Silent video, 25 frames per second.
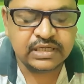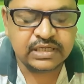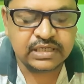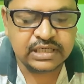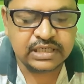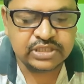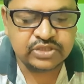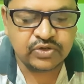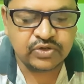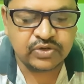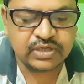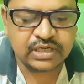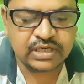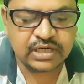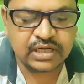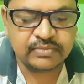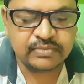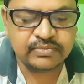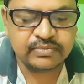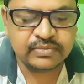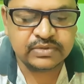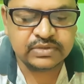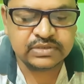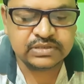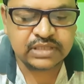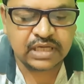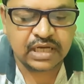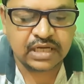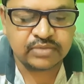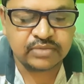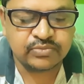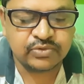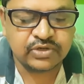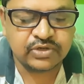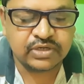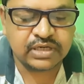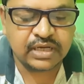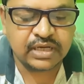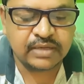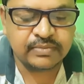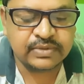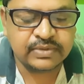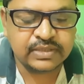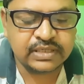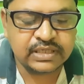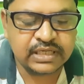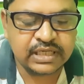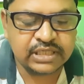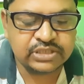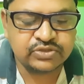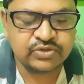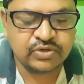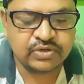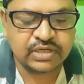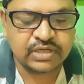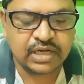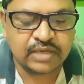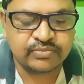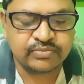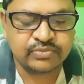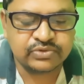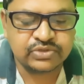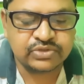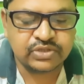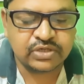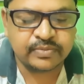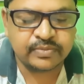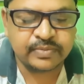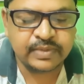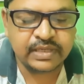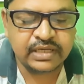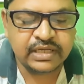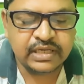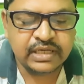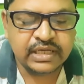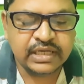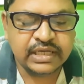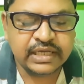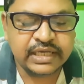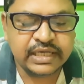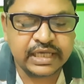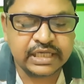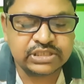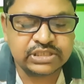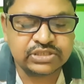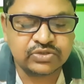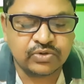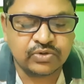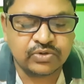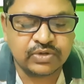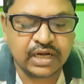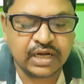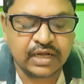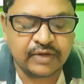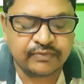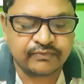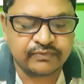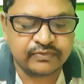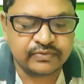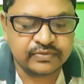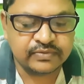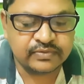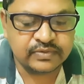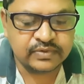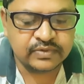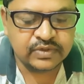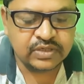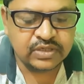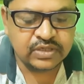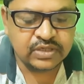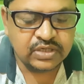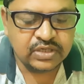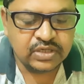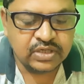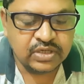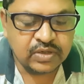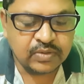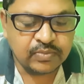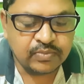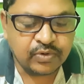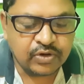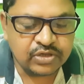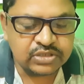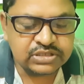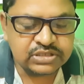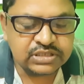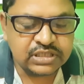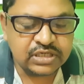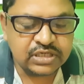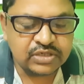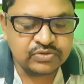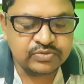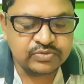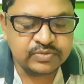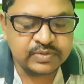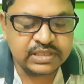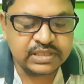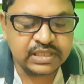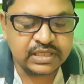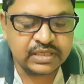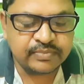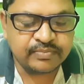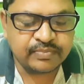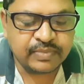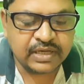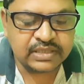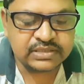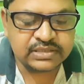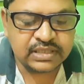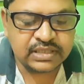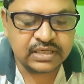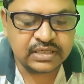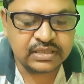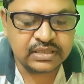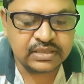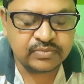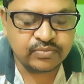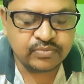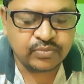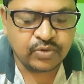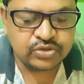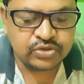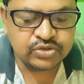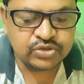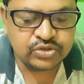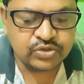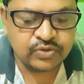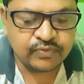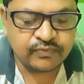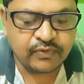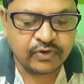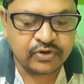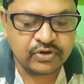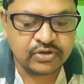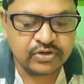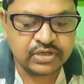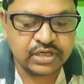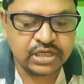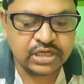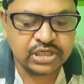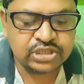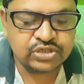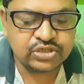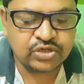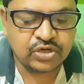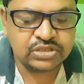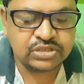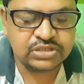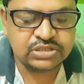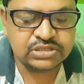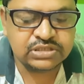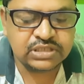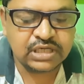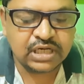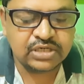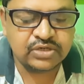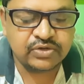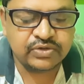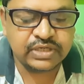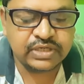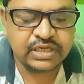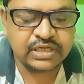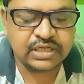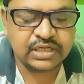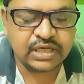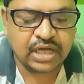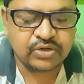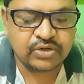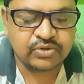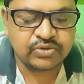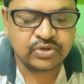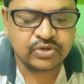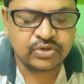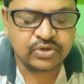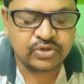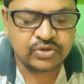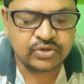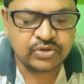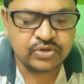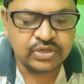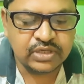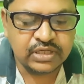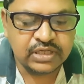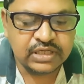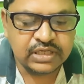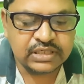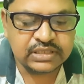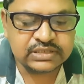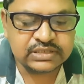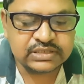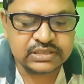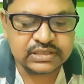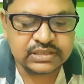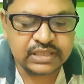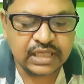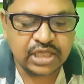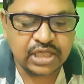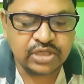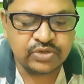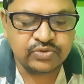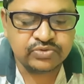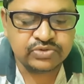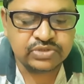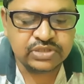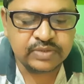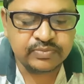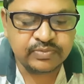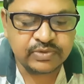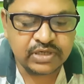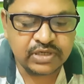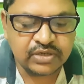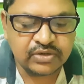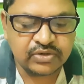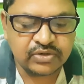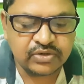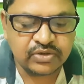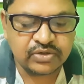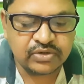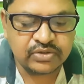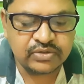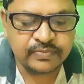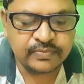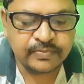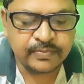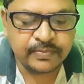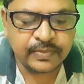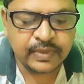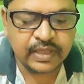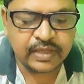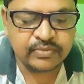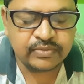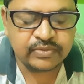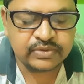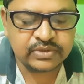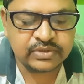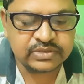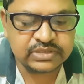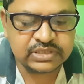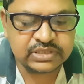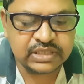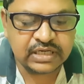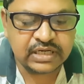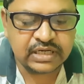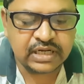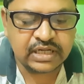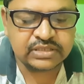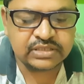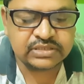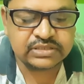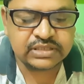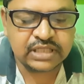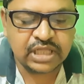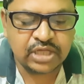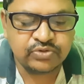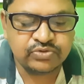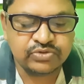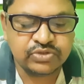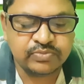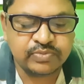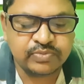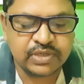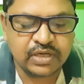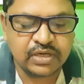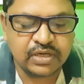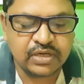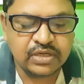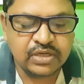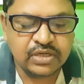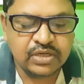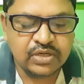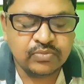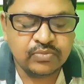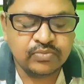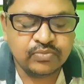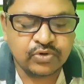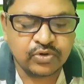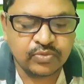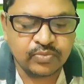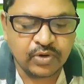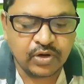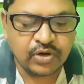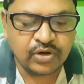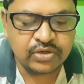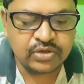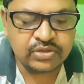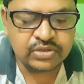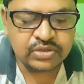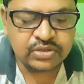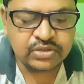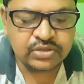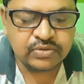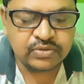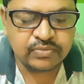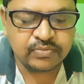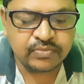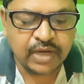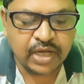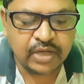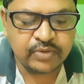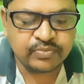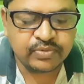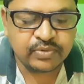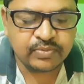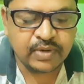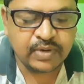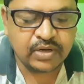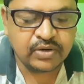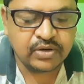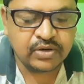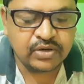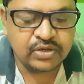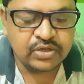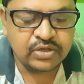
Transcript: লিথোগ্রাফ থার্মোগ্রাফ কেস্কোগ্রাফ উত্তর হবে কেস্কোগ্রাফ বঞ্চালন উদ্ভিদের পাতার ফলকের সঞ্চালনের কারণ হল স্নায়ু উদ্দীপনা গ্রহণ এবং স্নায়ু উদ্দীপনা প্রবহন বায়ুপ্রবাহ